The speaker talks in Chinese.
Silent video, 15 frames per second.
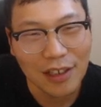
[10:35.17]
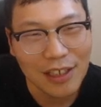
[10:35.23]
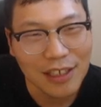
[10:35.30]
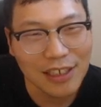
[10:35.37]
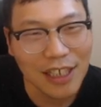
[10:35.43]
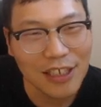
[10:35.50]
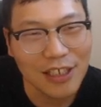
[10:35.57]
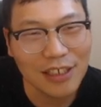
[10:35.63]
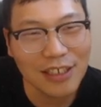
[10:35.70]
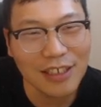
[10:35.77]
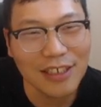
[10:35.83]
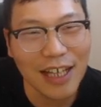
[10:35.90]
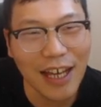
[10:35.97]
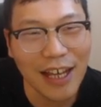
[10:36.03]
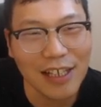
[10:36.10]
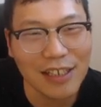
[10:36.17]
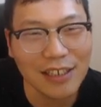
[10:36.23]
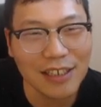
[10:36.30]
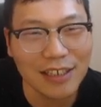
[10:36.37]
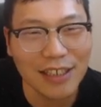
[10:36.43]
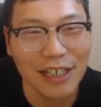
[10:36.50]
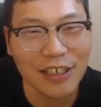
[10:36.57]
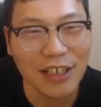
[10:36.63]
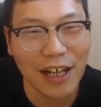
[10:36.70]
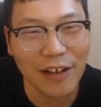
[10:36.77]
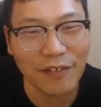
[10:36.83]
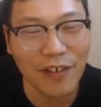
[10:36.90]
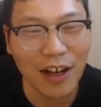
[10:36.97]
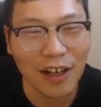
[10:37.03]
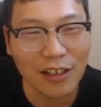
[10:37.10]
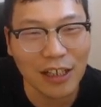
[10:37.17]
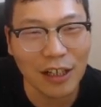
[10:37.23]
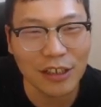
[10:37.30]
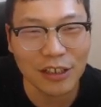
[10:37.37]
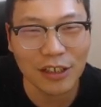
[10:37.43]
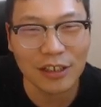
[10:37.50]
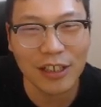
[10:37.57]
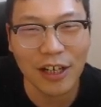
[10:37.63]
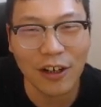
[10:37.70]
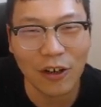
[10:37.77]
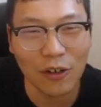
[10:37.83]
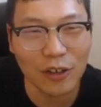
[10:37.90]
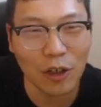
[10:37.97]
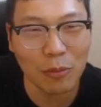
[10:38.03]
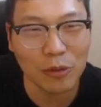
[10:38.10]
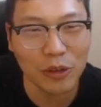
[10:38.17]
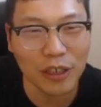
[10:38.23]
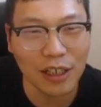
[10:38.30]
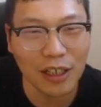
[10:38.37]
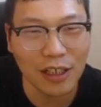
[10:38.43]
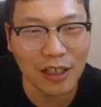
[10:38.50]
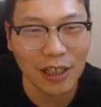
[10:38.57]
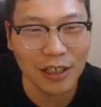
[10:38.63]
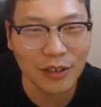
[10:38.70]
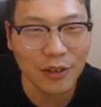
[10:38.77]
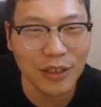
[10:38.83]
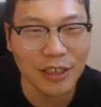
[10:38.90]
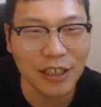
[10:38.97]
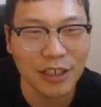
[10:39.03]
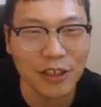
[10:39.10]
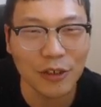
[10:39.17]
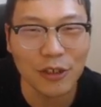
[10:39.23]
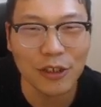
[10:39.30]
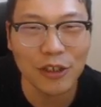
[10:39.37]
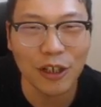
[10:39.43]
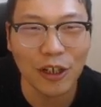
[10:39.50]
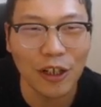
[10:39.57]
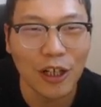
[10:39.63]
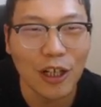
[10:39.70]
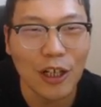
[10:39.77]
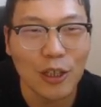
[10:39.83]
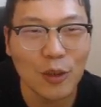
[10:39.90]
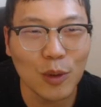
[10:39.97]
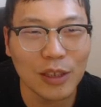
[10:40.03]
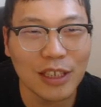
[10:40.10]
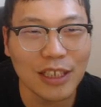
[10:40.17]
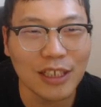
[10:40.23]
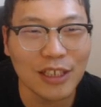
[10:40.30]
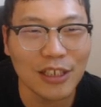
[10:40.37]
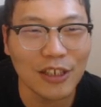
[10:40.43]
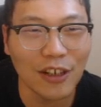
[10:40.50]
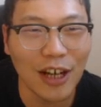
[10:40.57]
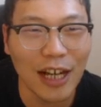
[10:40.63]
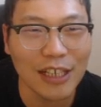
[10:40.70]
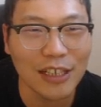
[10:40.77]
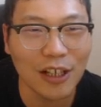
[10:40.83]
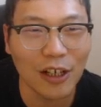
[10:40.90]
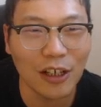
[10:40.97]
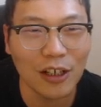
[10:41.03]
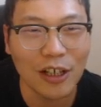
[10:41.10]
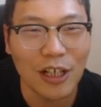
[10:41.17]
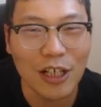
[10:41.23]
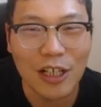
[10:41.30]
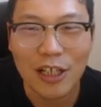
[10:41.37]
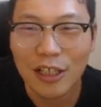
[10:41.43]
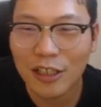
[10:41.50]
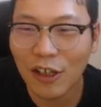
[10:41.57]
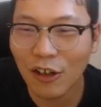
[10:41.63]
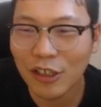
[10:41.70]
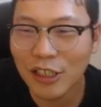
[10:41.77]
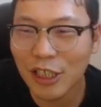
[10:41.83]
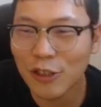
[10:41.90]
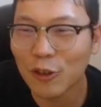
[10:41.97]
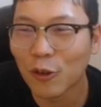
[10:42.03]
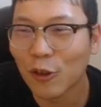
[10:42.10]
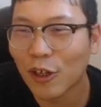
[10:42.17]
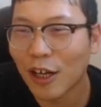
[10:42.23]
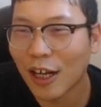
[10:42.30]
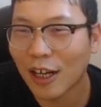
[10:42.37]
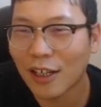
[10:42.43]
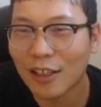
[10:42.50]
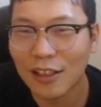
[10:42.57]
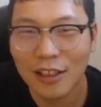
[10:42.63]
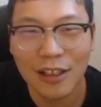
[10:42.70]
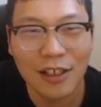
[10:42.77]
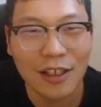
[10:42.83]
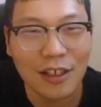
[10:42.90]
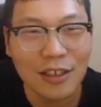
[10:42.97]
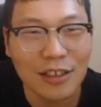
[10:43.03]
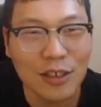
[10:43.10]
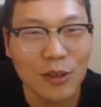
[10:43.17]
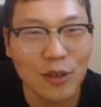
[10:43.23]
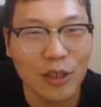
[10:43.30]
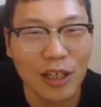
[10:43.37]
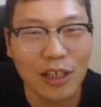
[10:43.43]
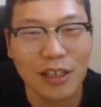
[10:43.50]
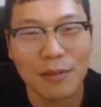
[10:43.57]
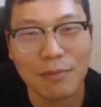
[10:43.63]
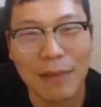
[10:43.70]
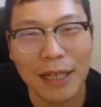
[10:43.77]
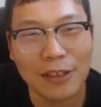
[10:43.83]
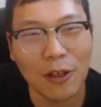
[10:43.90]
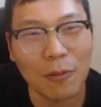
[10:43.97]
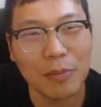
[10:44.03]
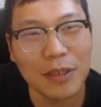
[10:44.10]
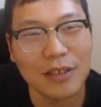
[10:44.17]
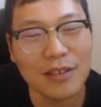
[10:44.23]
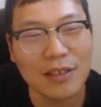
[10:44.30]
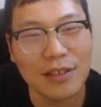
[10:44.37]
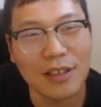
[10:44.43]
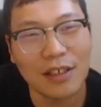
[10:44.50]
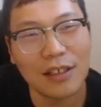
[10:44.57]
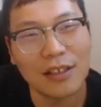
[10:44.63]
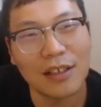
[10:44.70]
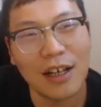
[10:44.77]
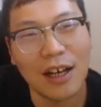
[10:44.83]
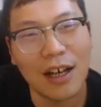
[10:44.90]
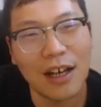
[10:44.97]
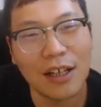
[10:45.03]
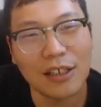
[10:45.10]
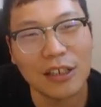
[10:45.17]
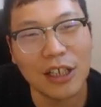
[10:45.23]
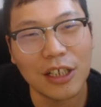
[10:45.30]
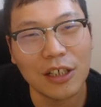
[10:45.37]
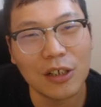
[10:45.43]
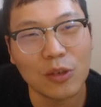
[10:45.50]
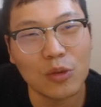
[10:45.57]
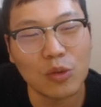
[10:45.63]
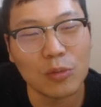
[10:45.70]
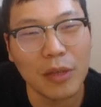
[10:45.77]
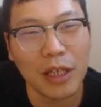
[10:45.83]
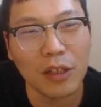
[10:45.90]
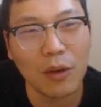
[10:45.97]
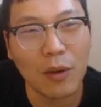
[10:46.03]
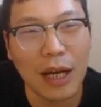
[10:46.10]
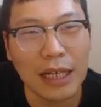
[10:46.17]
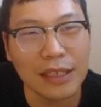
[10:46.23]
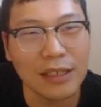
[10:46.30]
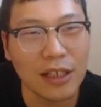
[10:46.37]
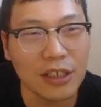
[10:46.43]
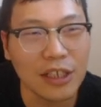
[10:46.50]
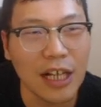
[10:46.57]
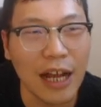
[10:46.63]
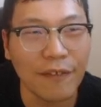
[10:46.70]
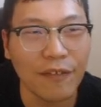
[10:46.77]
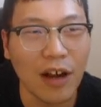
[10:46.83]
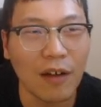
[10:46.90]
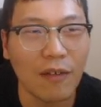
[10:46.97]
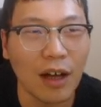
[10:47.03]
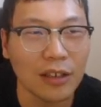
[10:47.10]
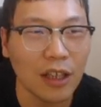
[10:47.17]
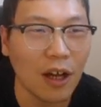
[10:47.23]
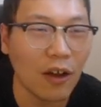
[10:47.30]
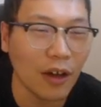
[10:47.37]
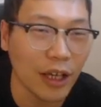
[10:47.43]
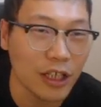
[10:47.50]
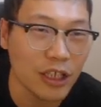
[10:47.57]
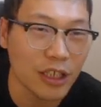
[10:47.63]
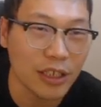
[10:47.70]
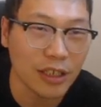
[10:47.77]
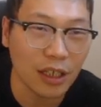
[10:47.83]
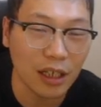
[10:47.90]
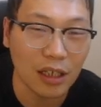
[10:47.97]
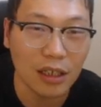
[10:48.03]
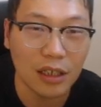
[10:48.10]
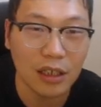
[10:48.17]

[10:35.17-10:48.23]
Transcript: 先车 G 三 Hg 再车 F 二，他只能垫后，那我们就赢了啊！所以这个有的时候做题的时候还是要要慎重啊。继续。马到 B 四，那这个局面的话，象吃 F 二，王到 H 一了，